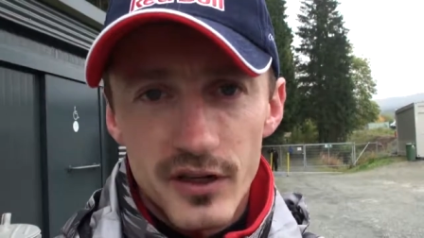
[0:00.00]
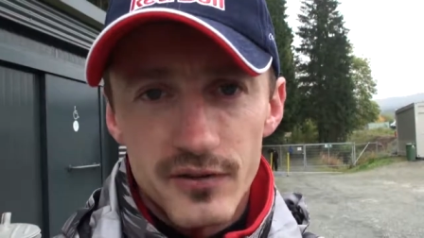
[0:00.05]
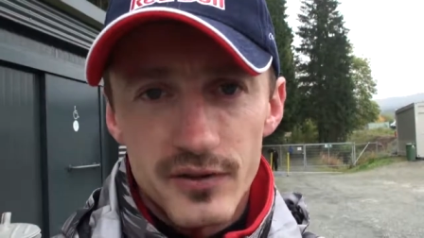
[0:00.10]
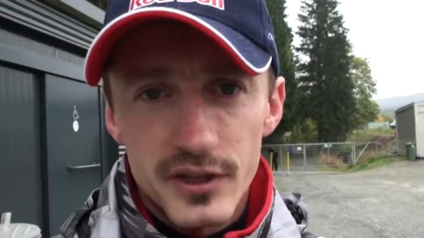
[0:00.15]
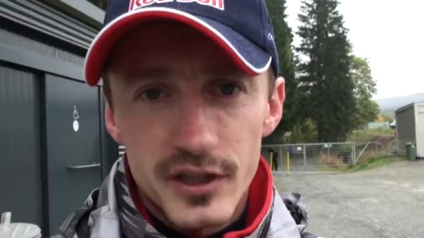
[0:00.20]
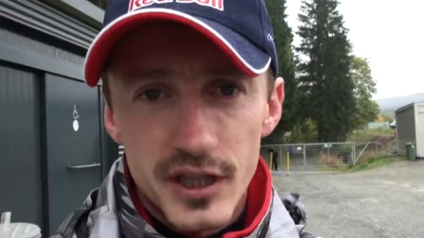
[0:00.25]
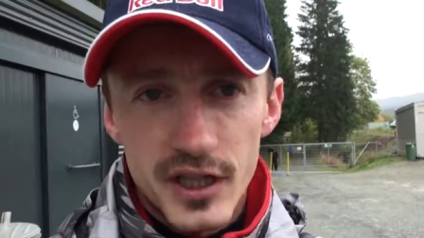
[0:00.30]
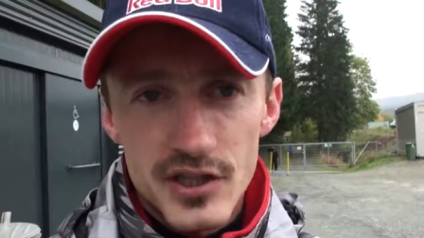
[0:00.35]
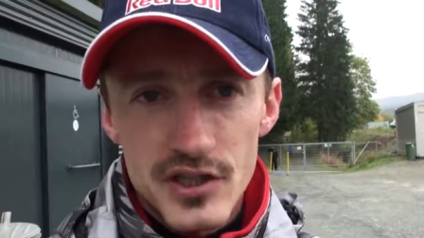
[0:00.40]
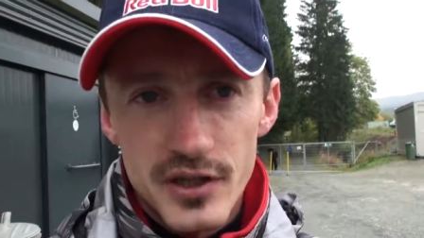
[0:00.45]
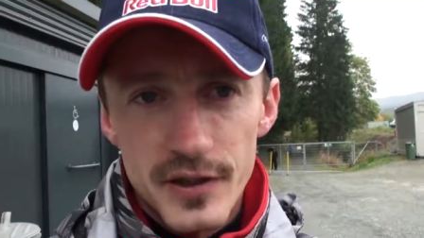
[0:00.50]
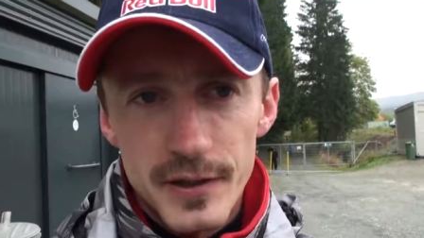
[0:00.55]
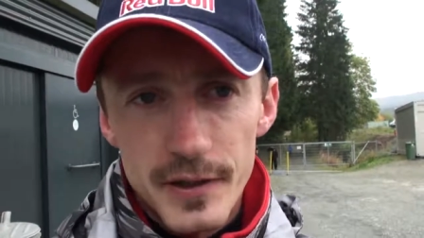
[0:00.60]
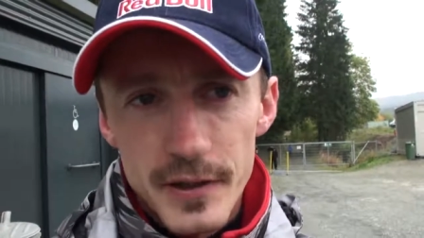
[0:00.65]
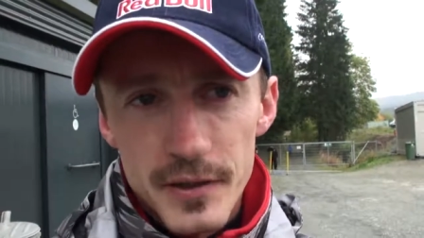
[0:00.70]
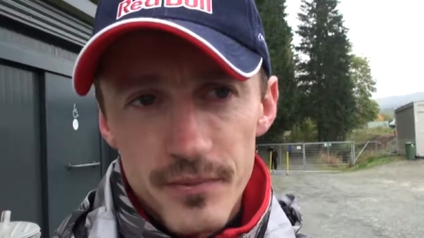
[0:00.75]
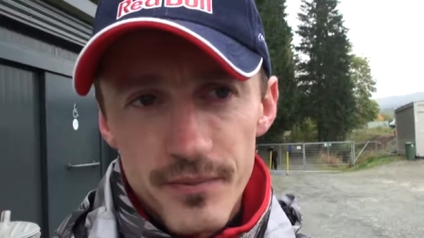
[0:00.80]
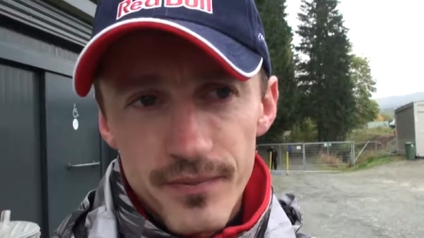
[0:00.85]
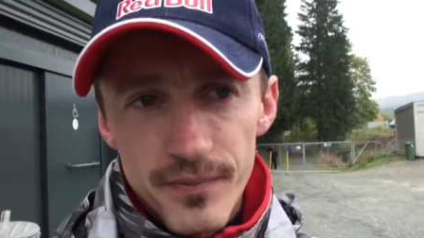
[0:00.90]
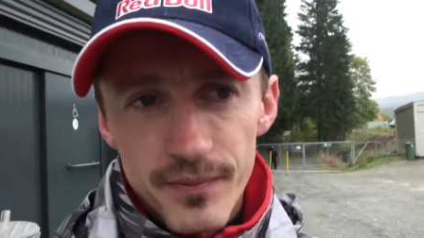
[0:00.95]
wygrać.
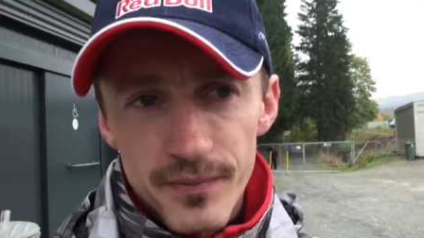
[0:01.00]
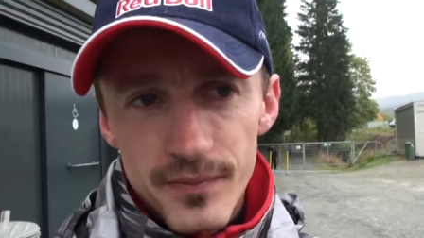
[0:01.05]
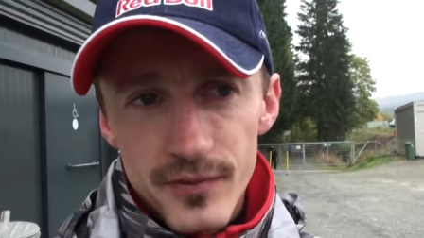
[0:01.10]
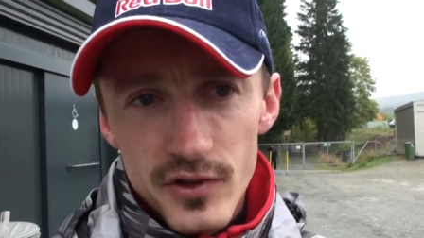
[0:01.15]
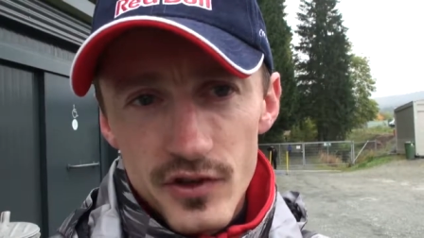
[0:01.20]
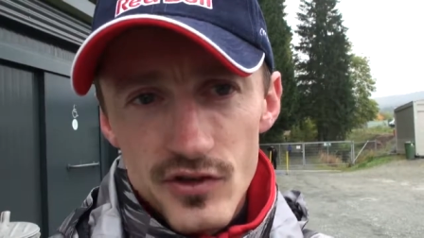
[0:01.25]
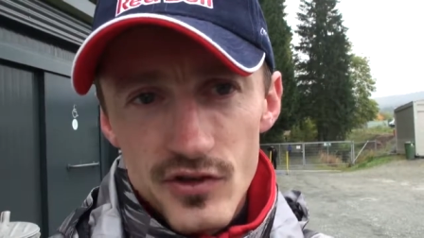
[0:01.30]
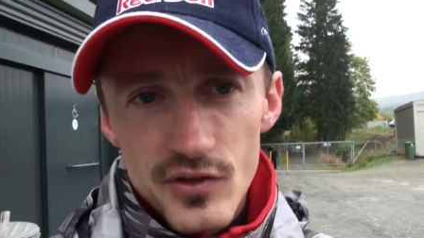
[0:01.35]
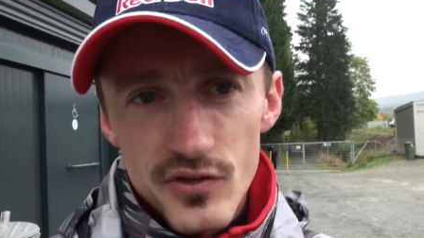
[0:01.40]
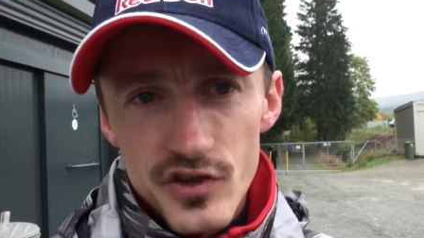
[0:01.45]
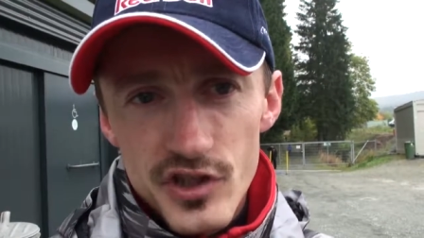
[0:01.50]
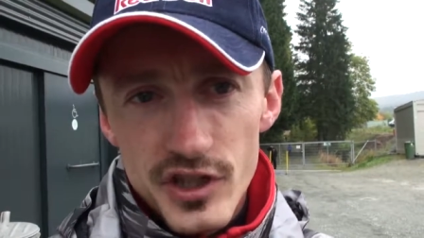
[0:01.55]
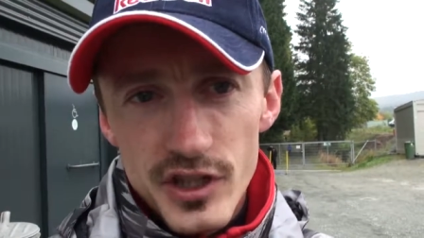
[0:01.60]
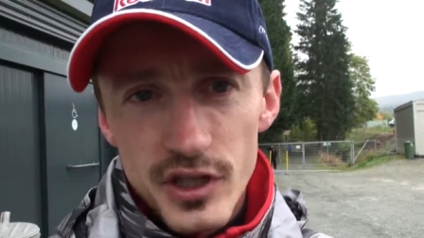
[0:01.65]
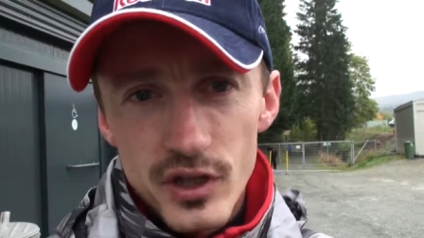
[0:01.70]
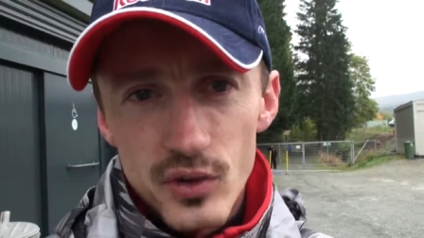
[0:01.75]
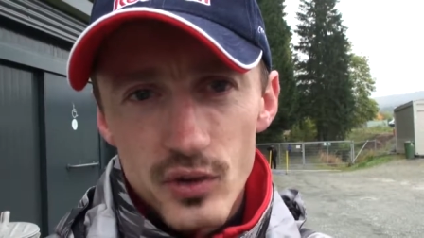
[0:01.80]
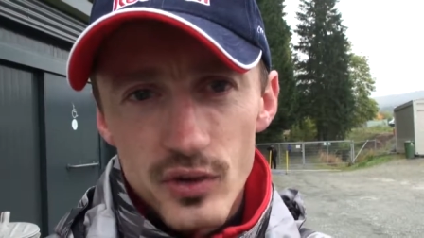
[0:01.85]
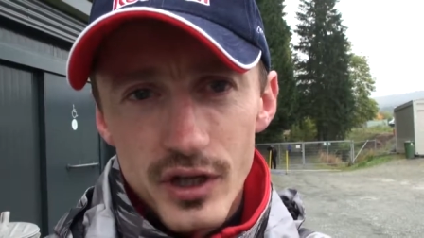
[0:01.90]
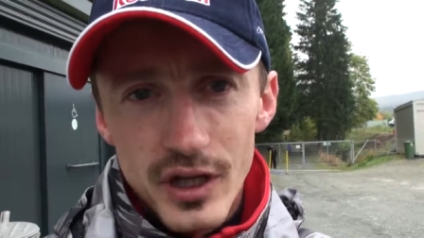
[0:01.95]
No i znów się
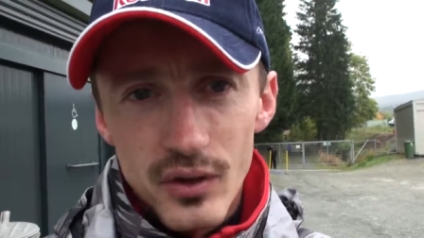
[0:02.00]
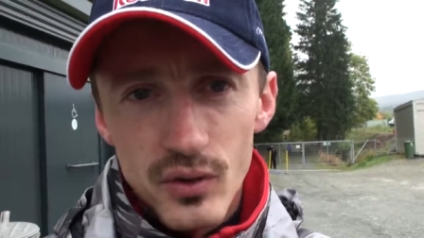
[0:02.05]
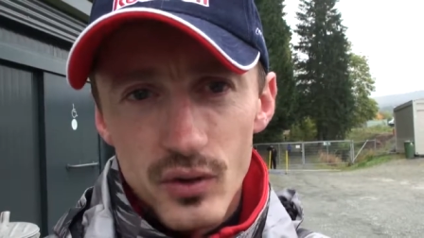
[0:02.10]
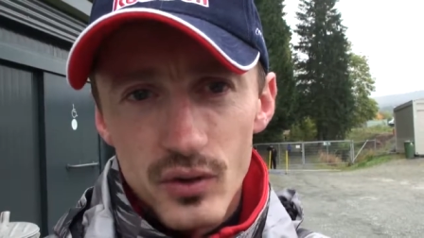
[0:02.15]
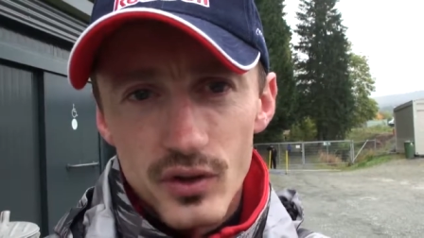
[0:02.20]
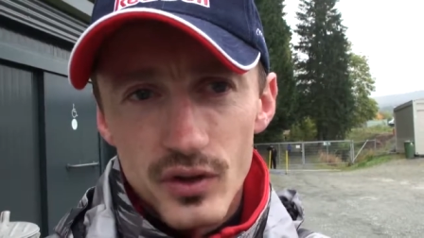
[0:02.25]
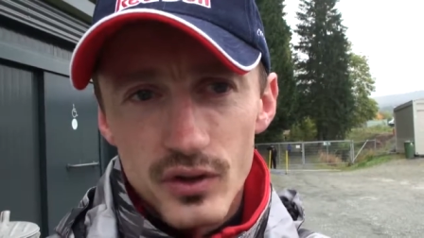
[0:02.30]
nie udało.